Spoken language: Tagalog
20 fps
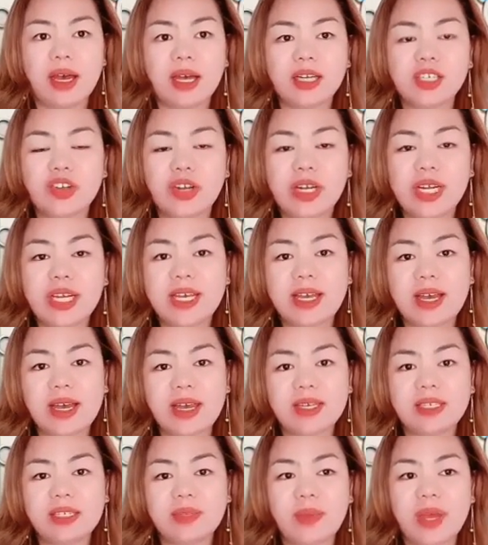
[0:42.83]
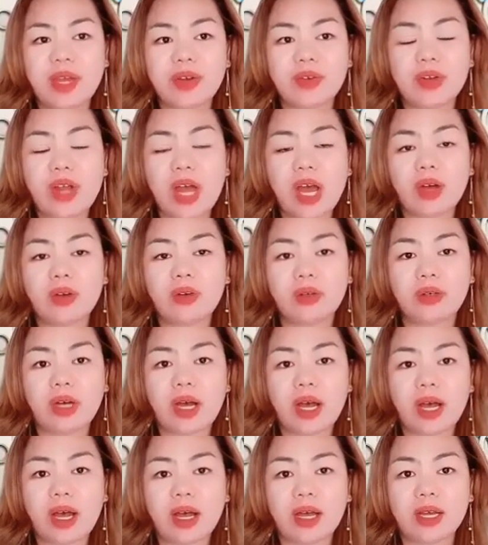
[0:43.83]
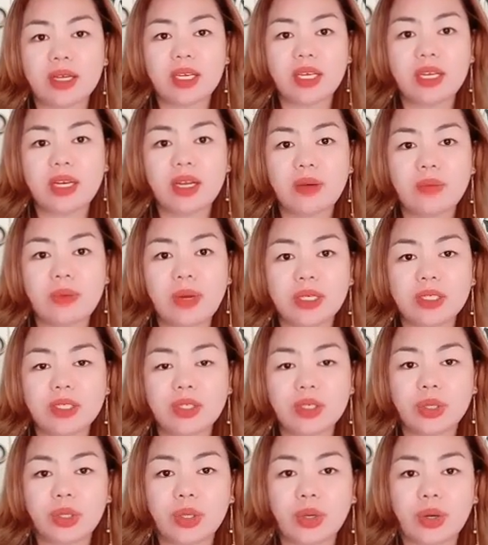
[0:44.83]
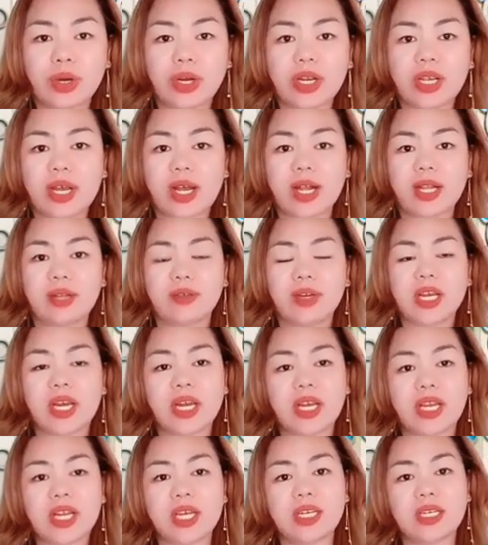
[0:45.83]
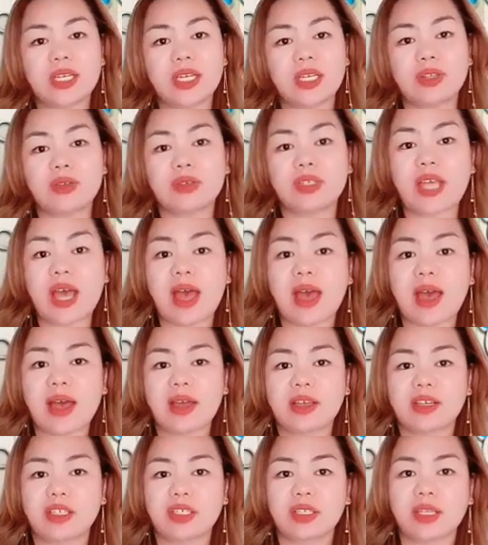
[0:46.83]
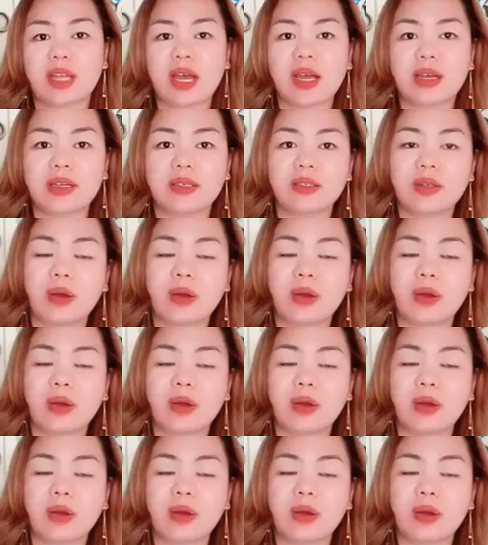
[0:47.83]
Actually guys, meron na akong uh, ginawang tutorial regarding dito sa hashtag.